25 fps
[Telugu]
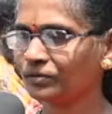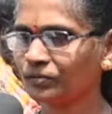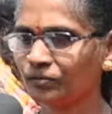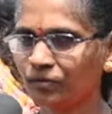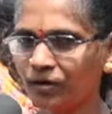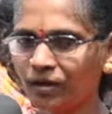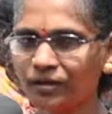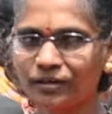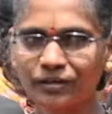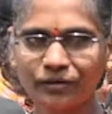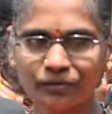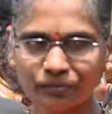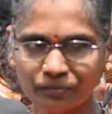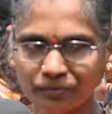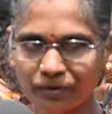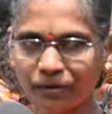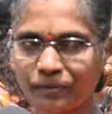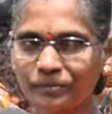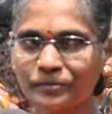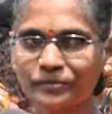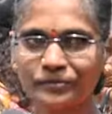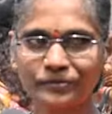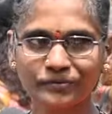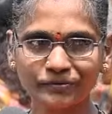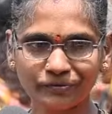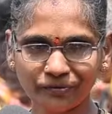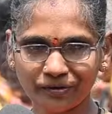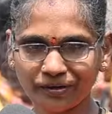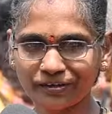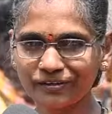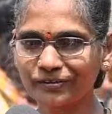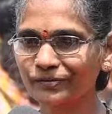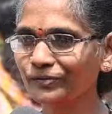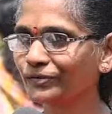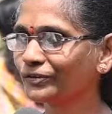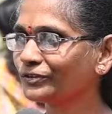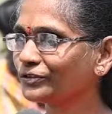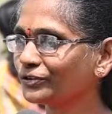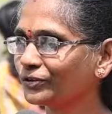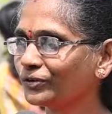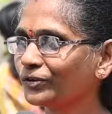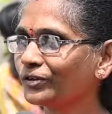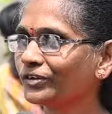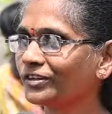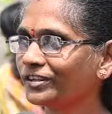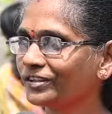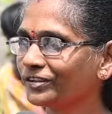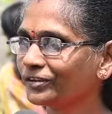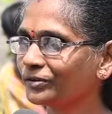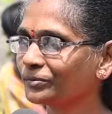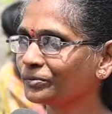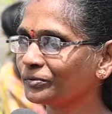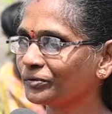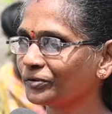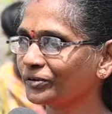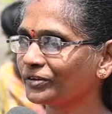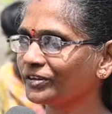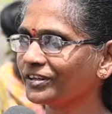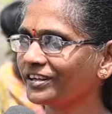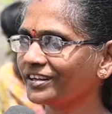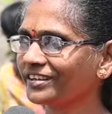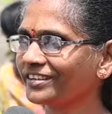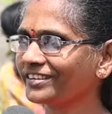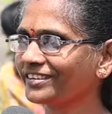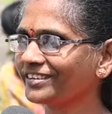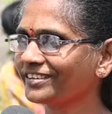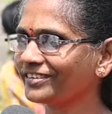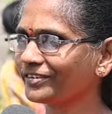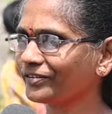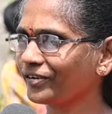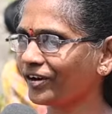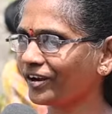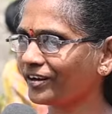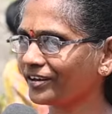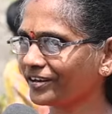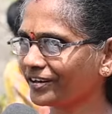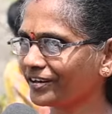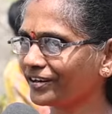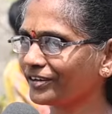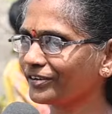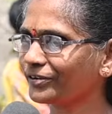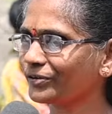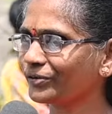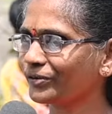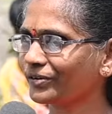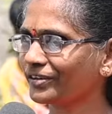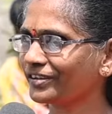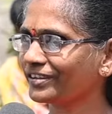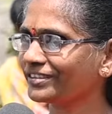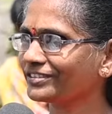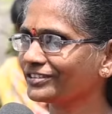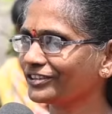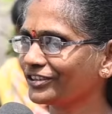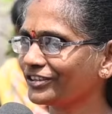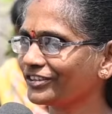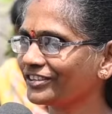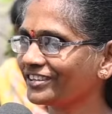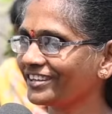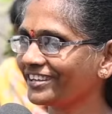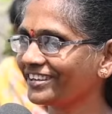వాటర్ ప్రాబ్లం వాటర్ వచ్చిన వాళ్ళు అందరూ పోయడానికి వాటర్ కడుక్కోవడానికి చేతులు